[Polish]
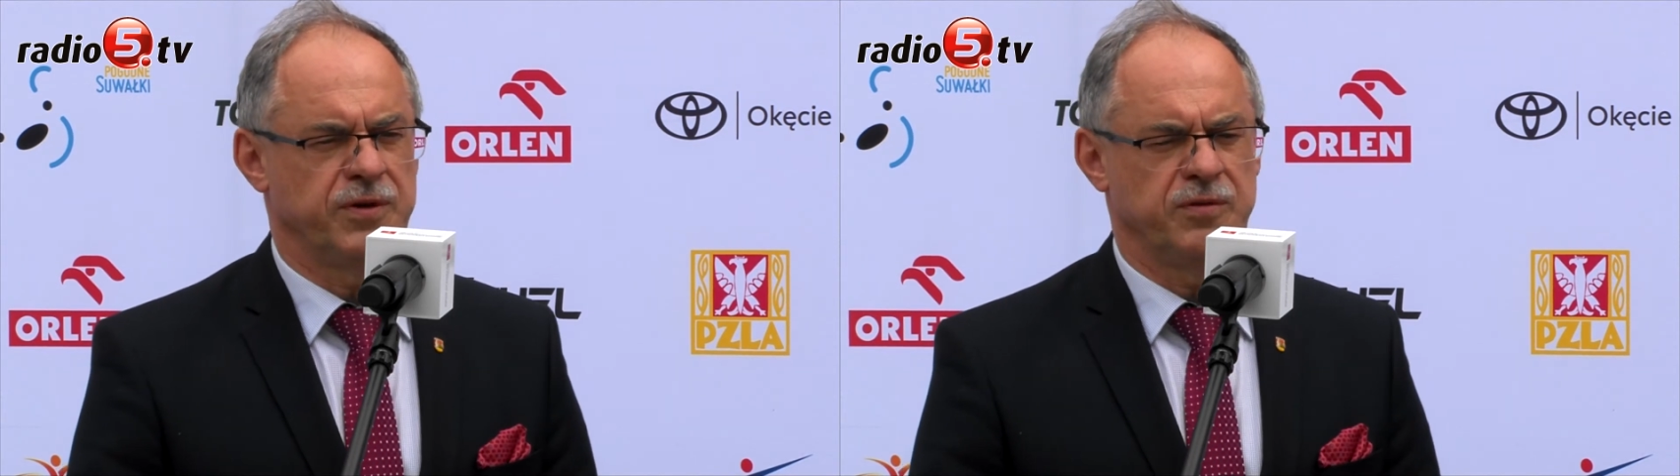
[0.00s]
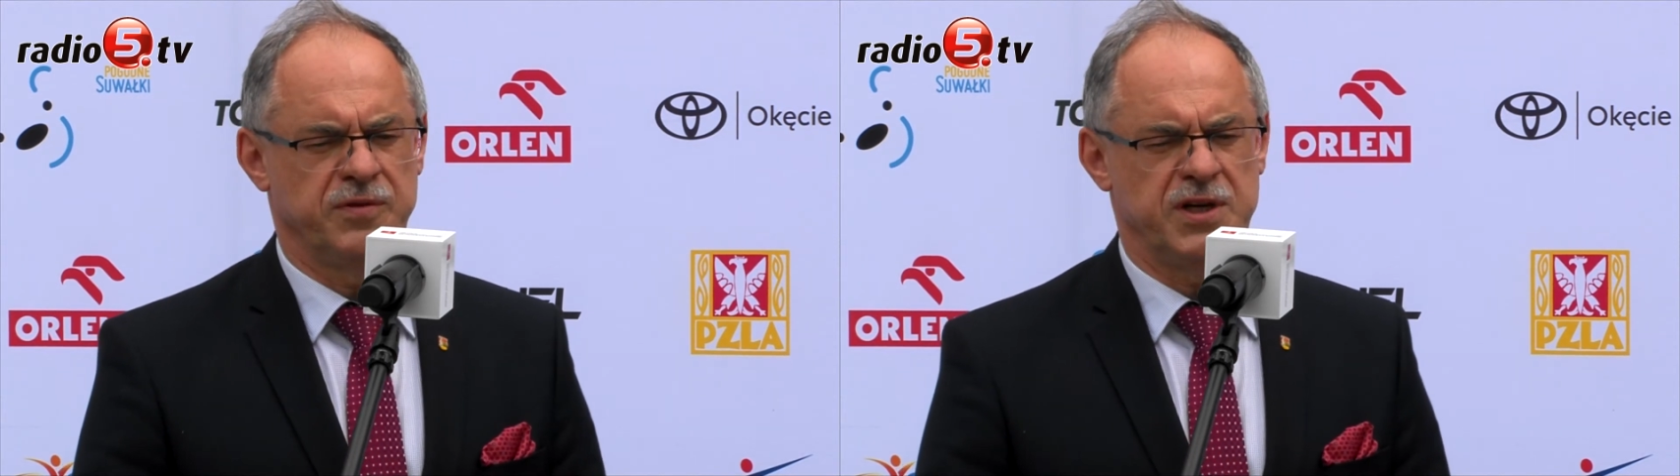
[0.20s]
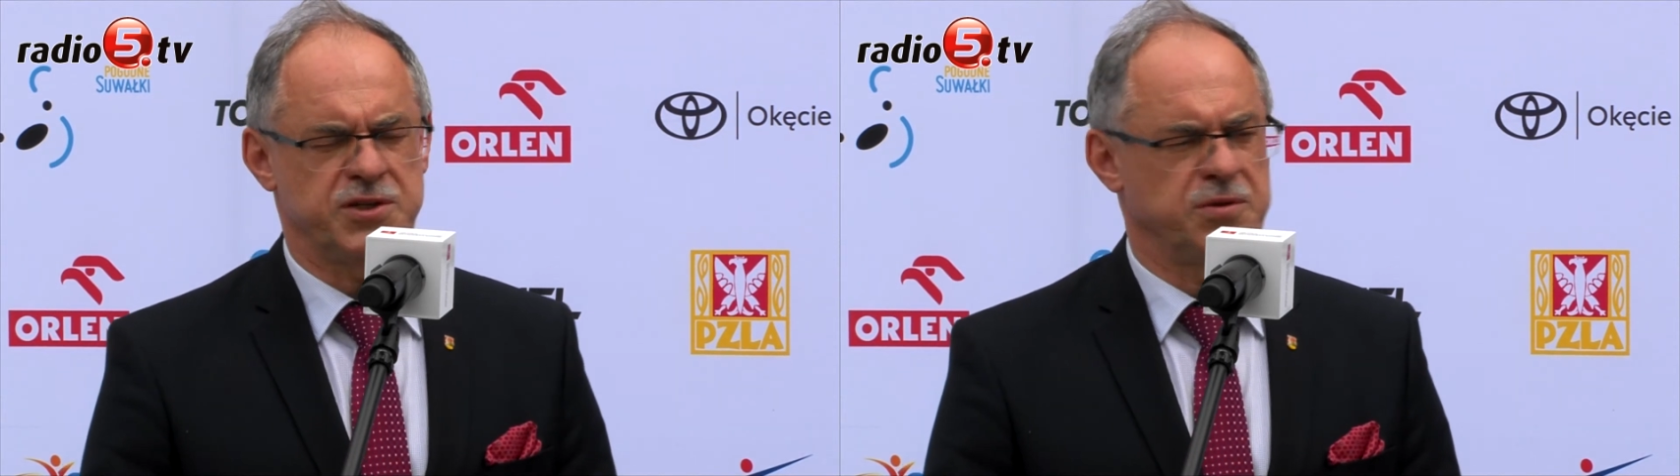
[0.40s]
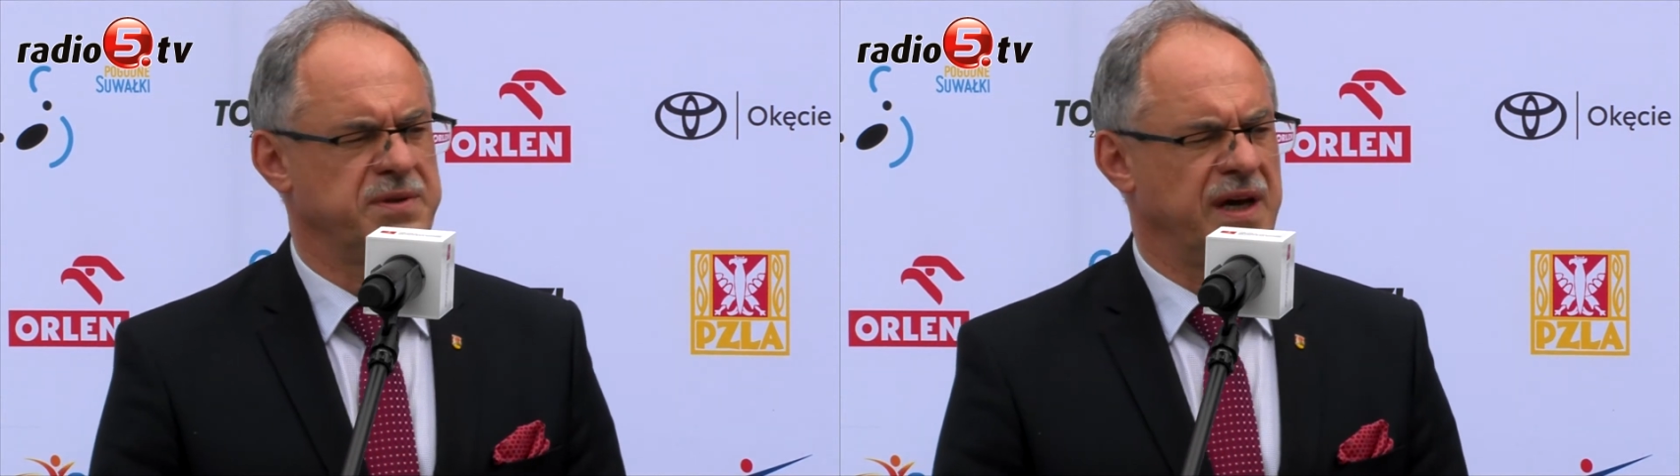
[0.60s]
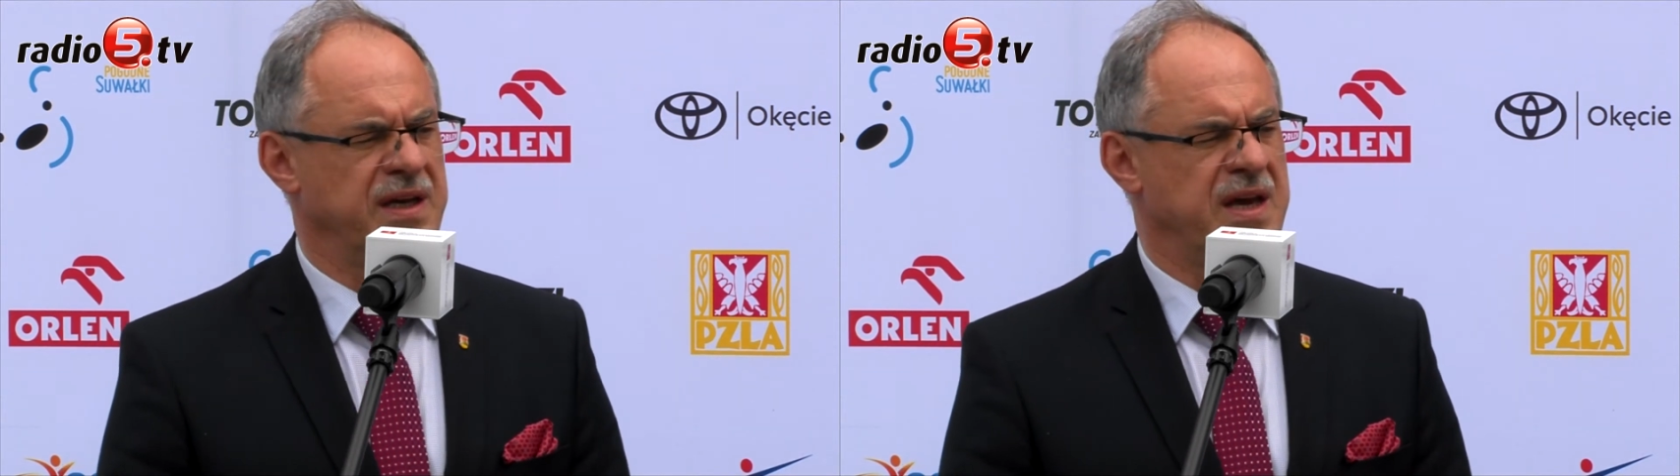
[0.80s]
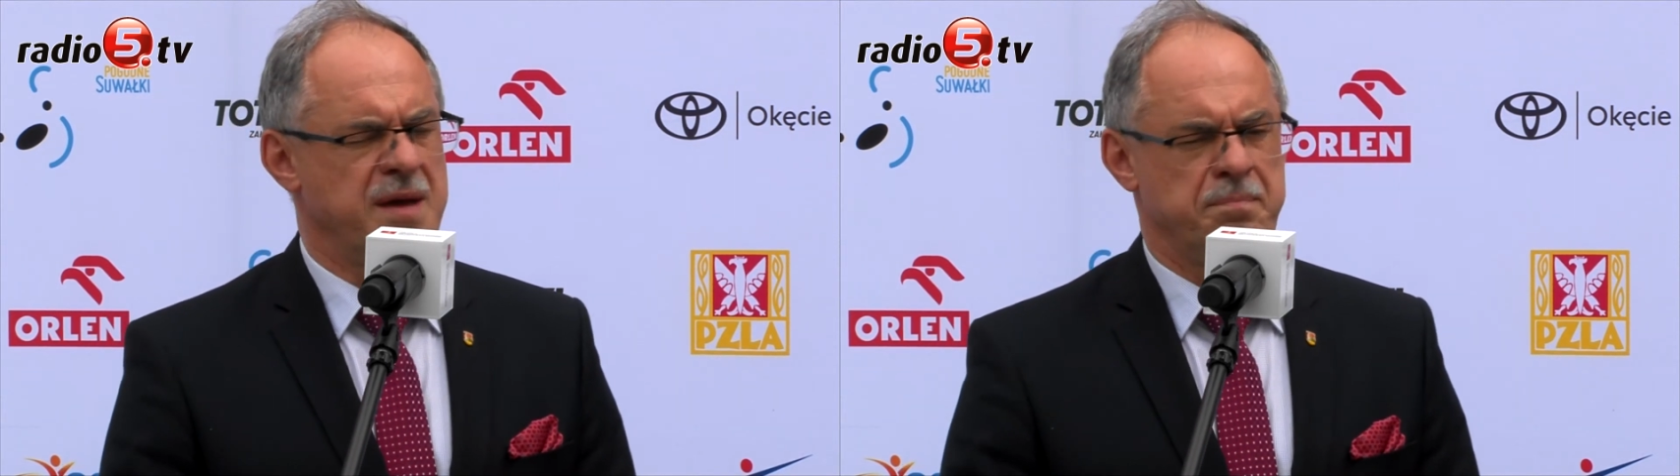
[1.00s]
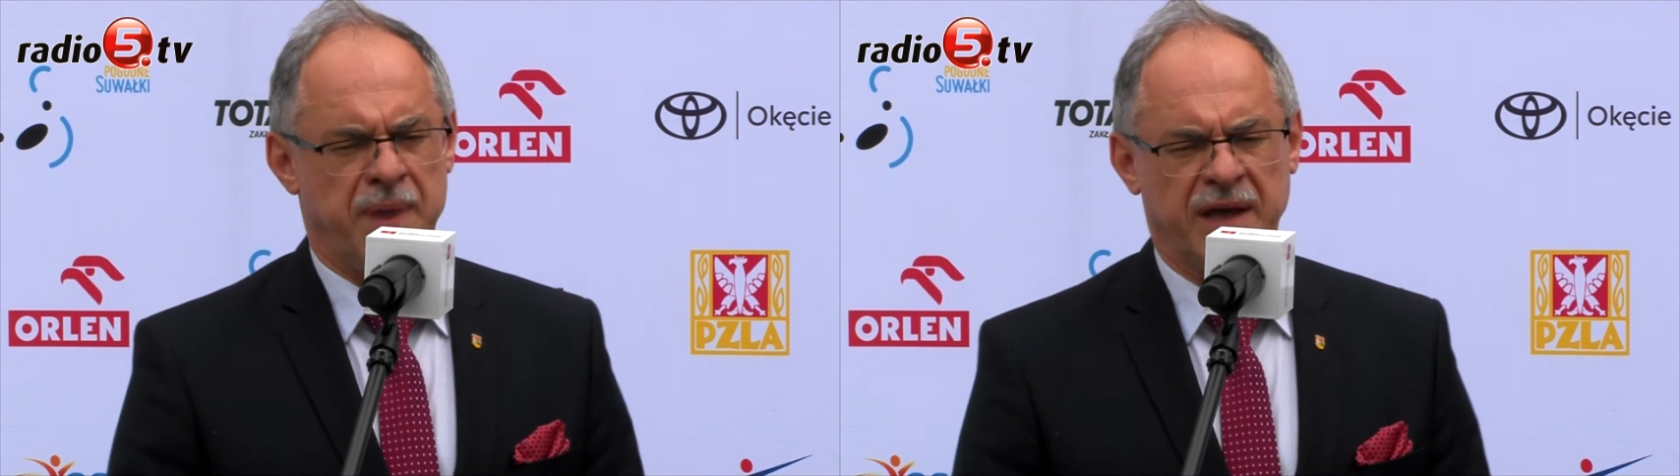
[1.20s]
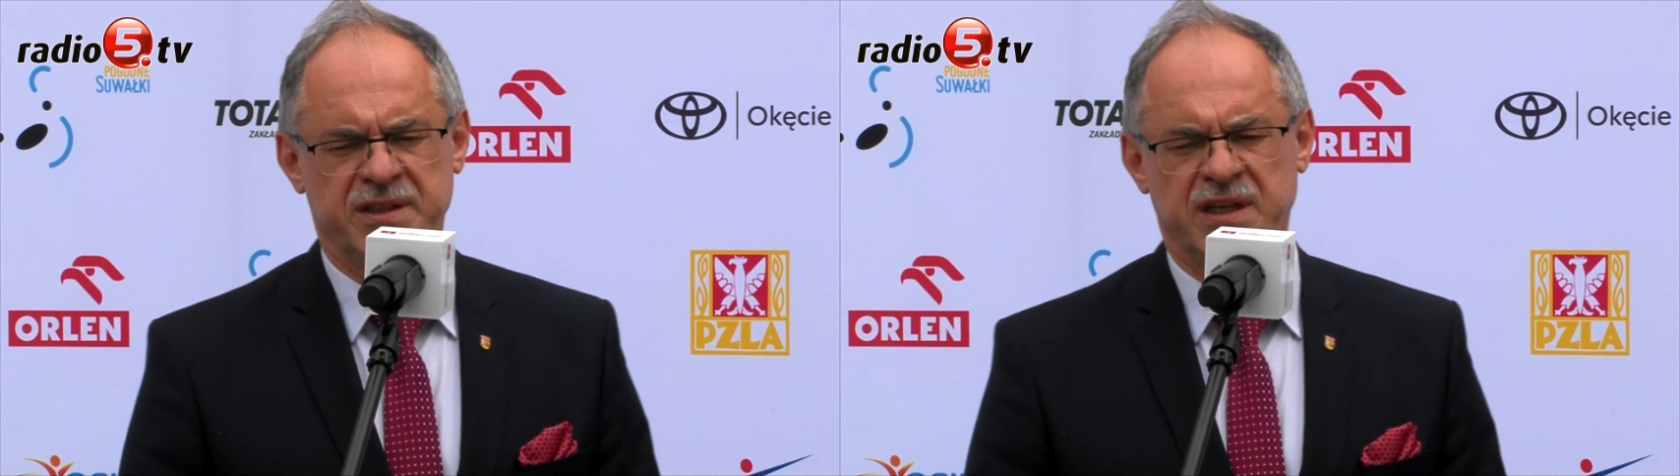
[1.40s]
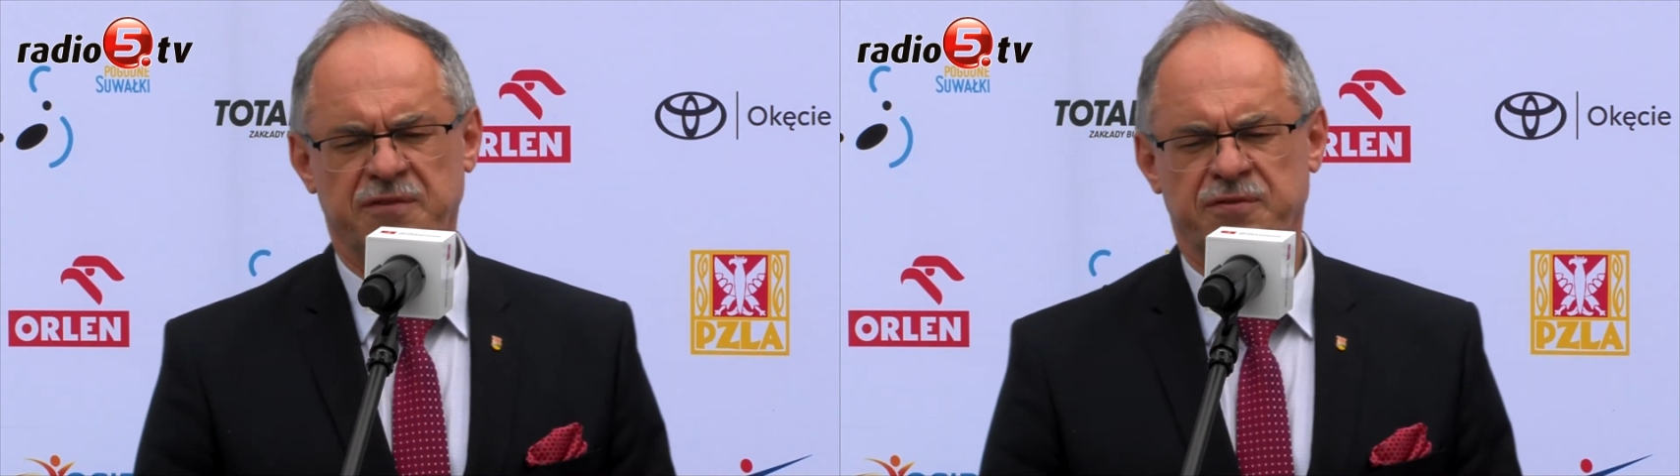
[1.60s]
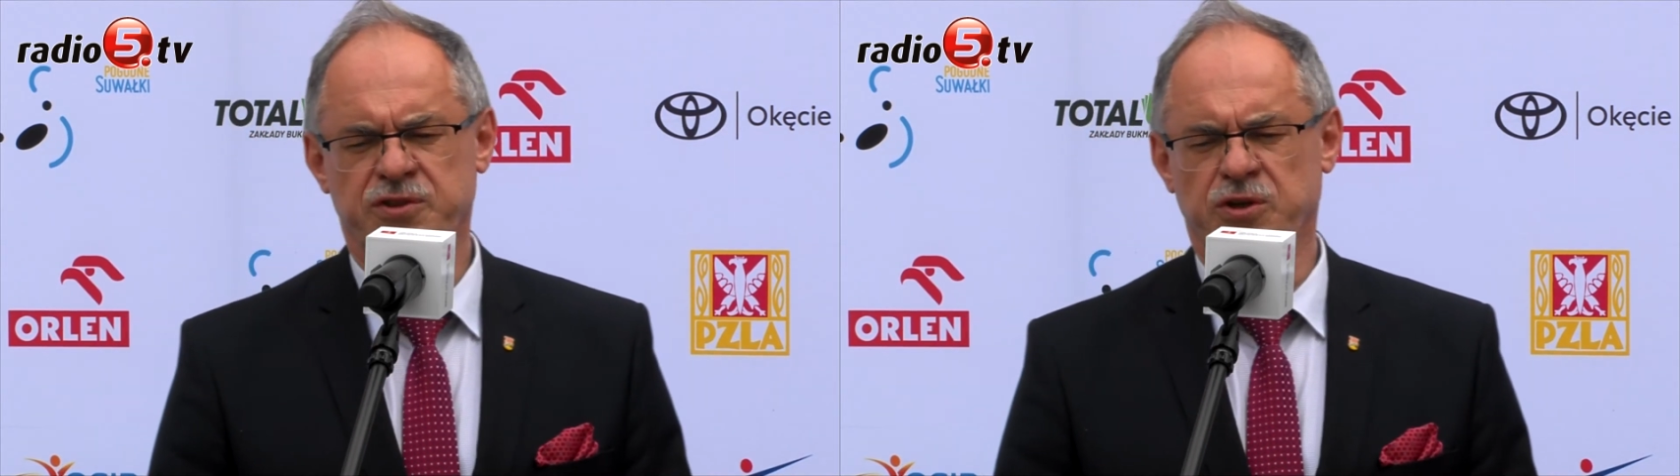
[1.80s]
Również tutaj
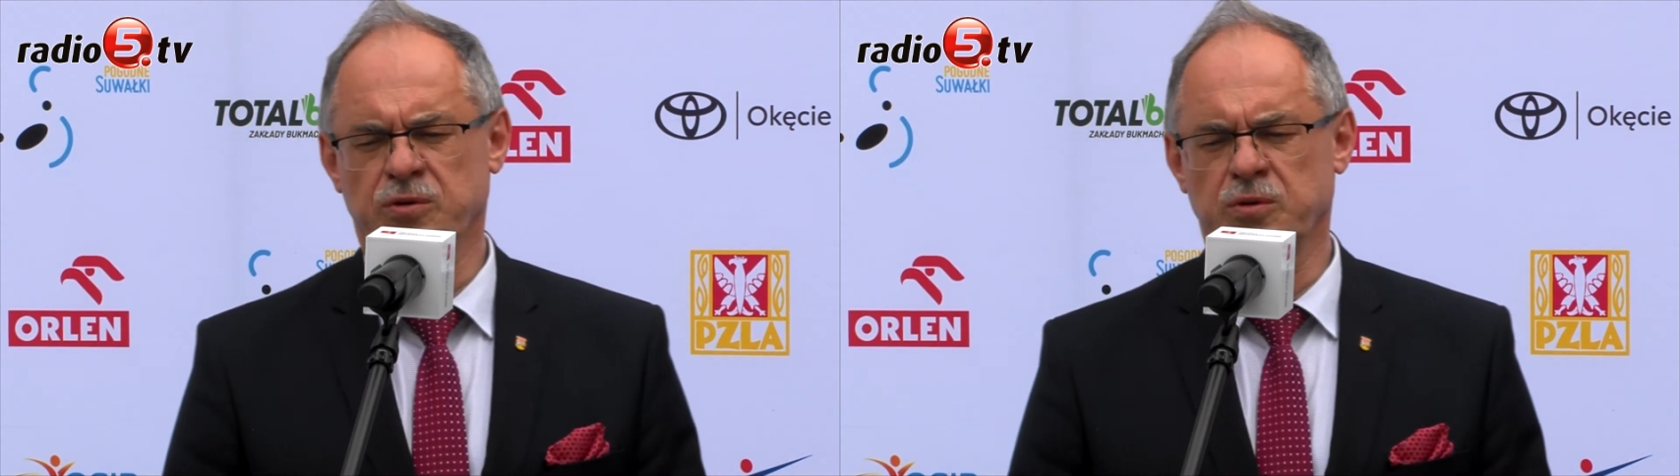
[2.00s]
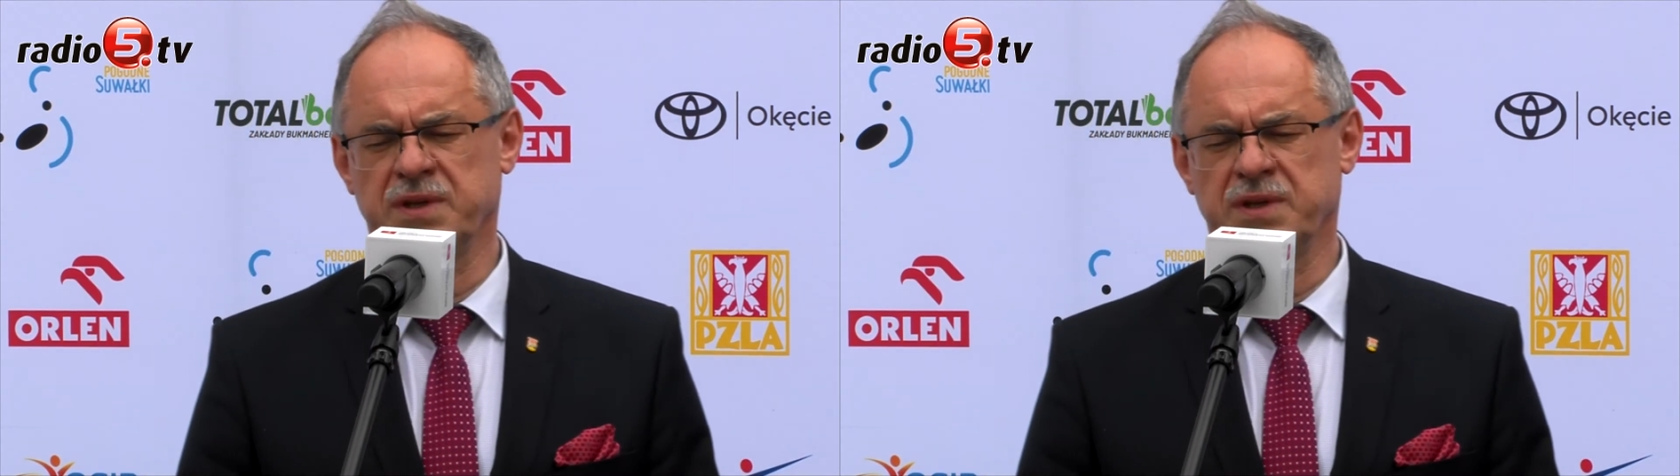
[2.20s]
padnie w ciągu